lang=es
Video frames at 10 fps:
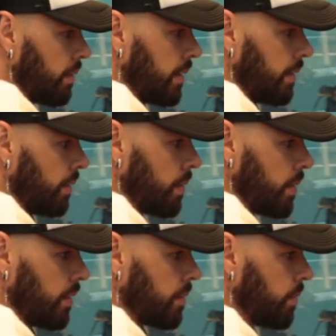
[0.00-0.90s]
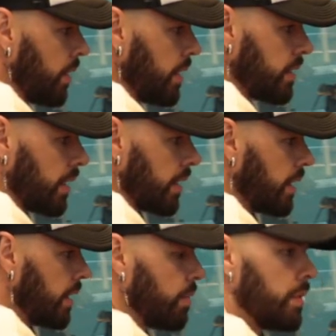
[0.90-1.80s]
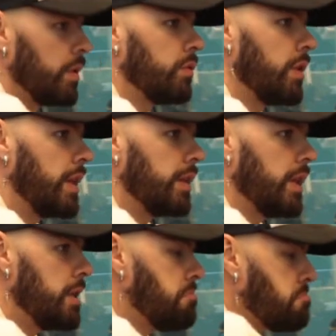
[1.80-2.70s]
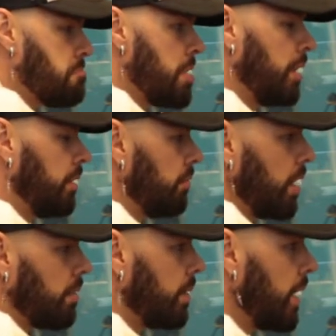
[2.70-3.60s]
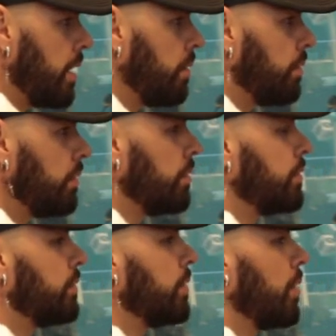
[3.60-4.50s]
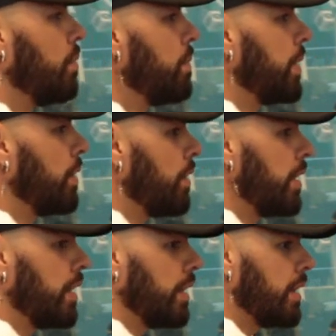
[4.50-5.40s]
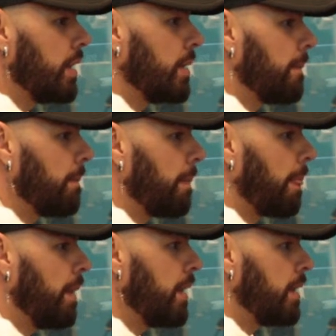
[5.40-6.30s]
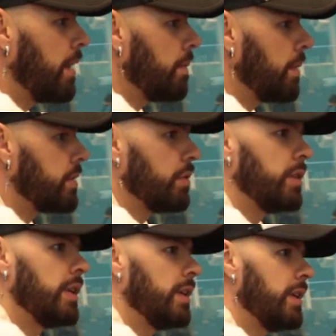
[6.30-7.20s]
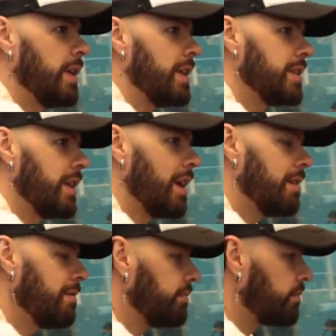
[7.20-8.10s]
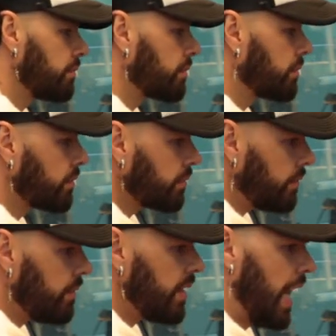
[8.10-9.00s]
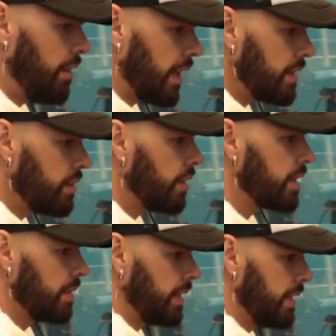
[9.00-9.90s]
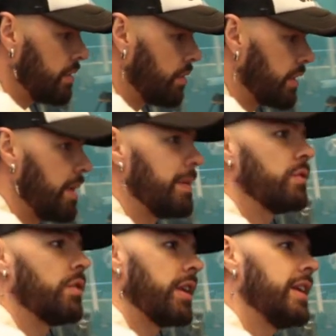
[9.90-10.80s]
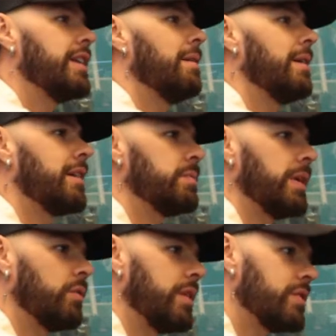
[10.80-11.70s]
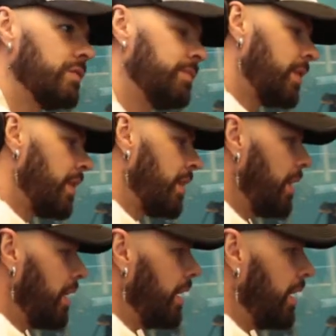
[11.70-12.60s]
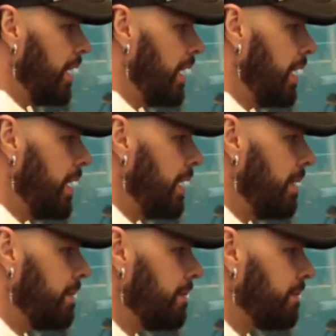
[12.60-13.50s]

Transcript: vivió después, hay gente que lo vivió durante y eh, viví ahí un, como un periodo de, depresión y, de ansiedad. Hay una canción que escribí en el disco que se llama Sonreír, que habla respecto a eso. Y,